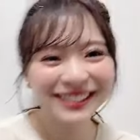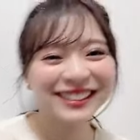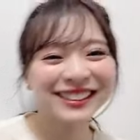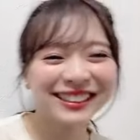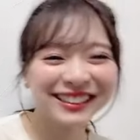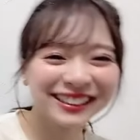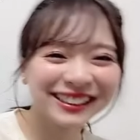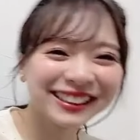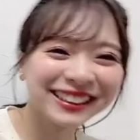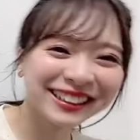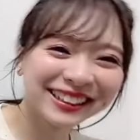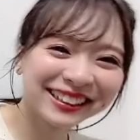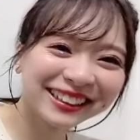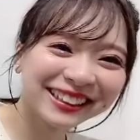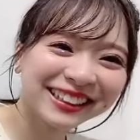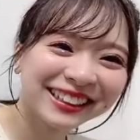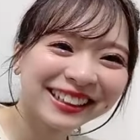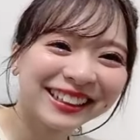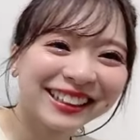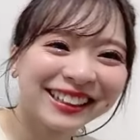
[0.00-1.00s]
きなん
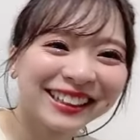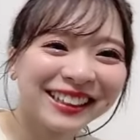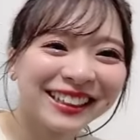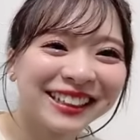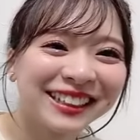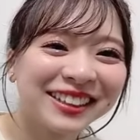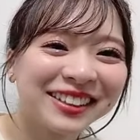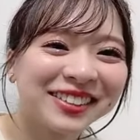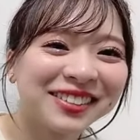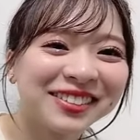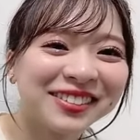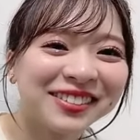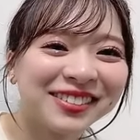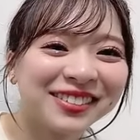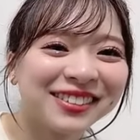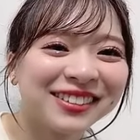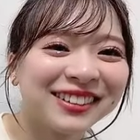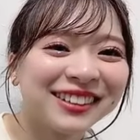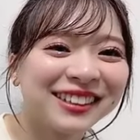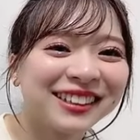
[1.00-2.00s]
であ
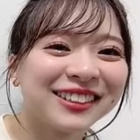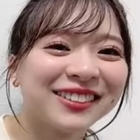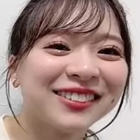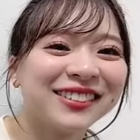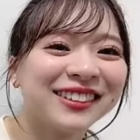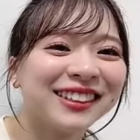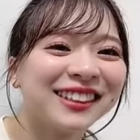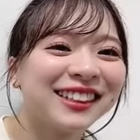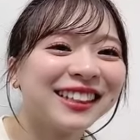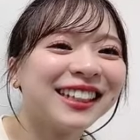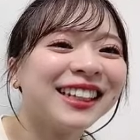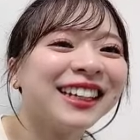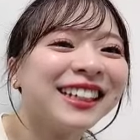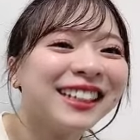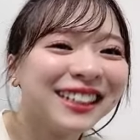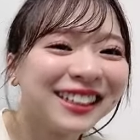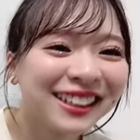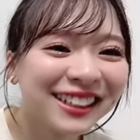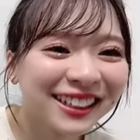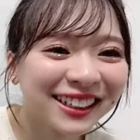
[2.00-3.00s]
の喋りた
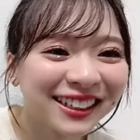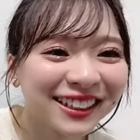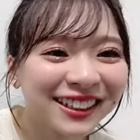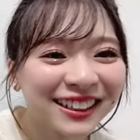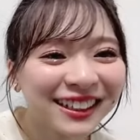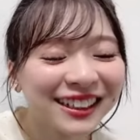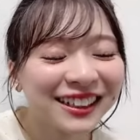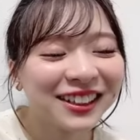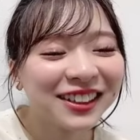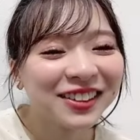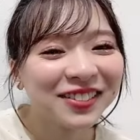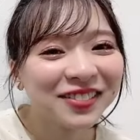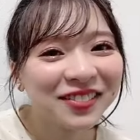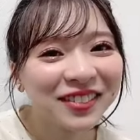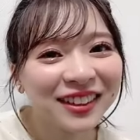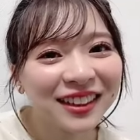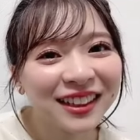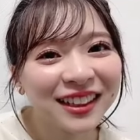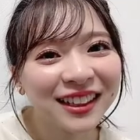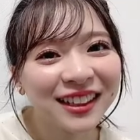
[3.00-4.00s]
いんで
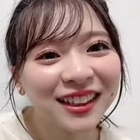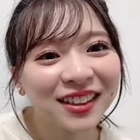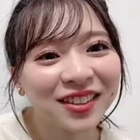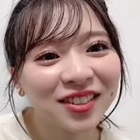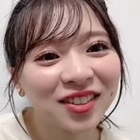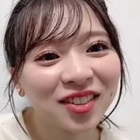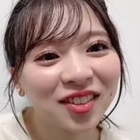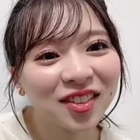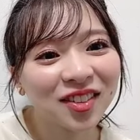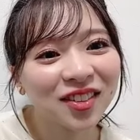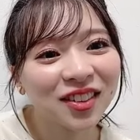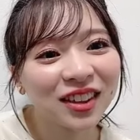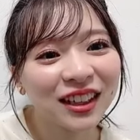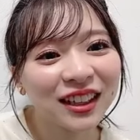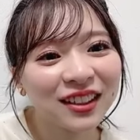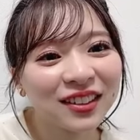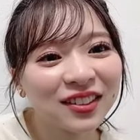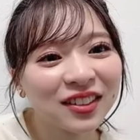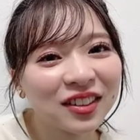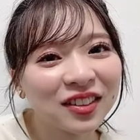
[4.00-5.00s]
またやろうと
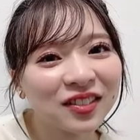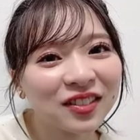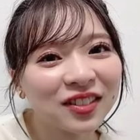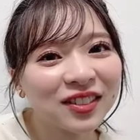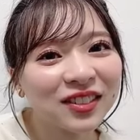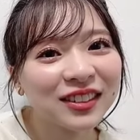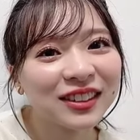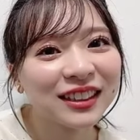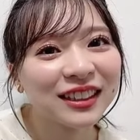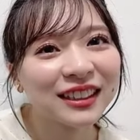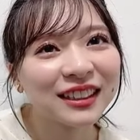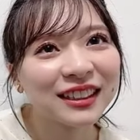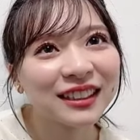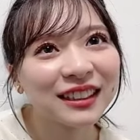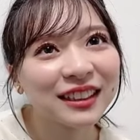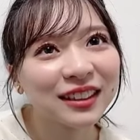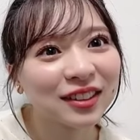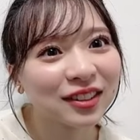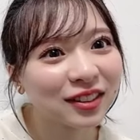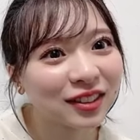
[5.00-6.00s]
は思うんです
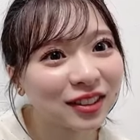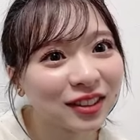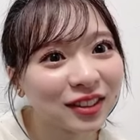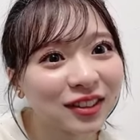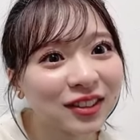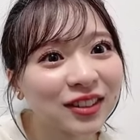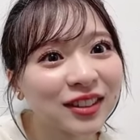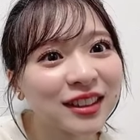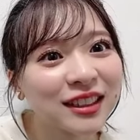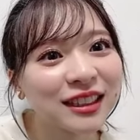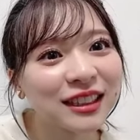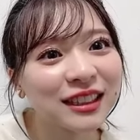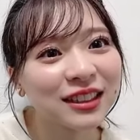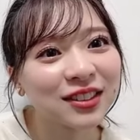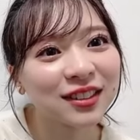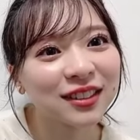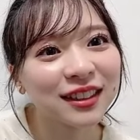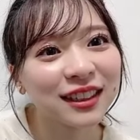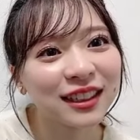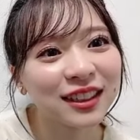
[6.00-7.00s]
けどそのうち
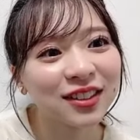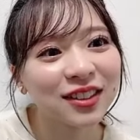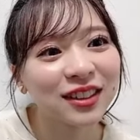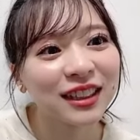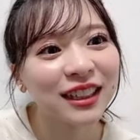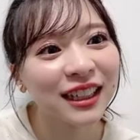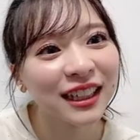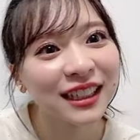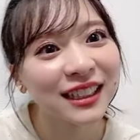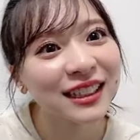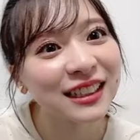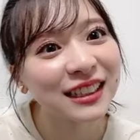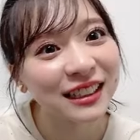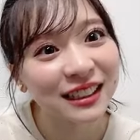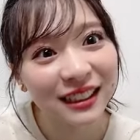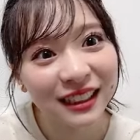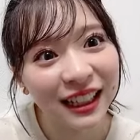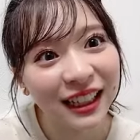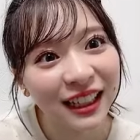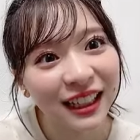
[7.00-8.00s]
そうカラオケ配
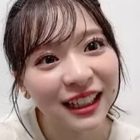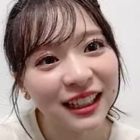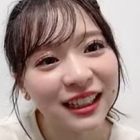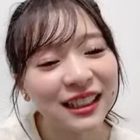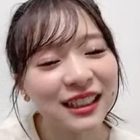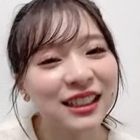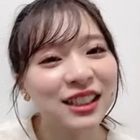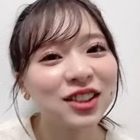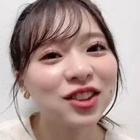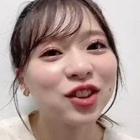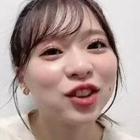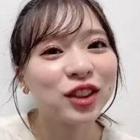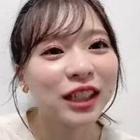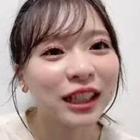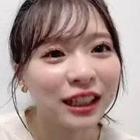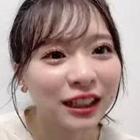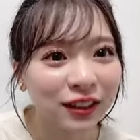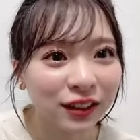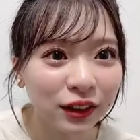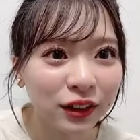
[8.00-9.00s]
信ねしよう
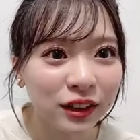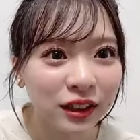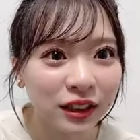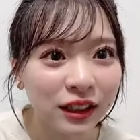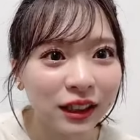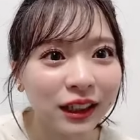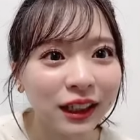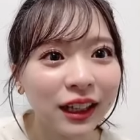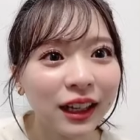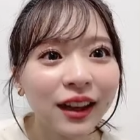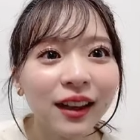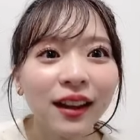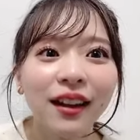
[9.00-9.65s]
ねって言ってるし